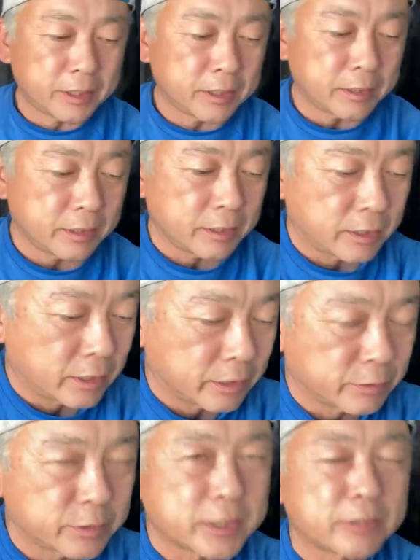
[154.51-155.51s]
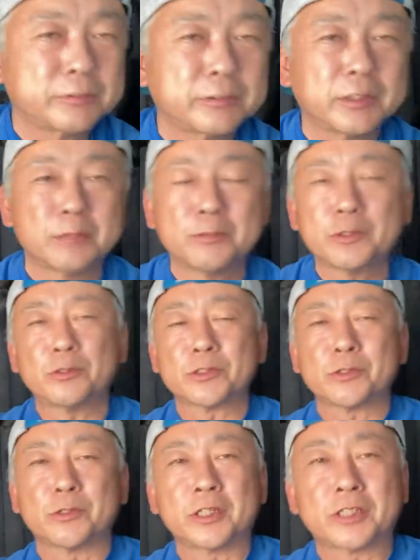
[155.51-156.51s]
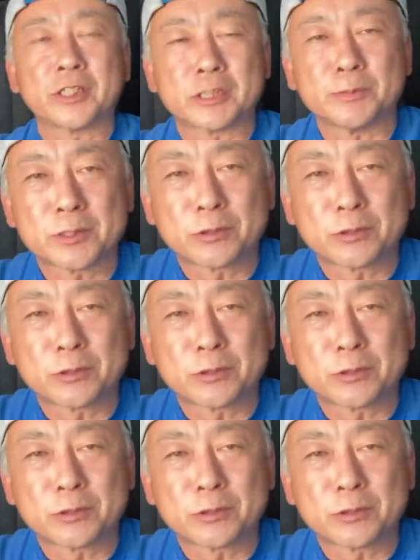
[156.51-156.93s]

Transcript: えー、の作例も登場いたします。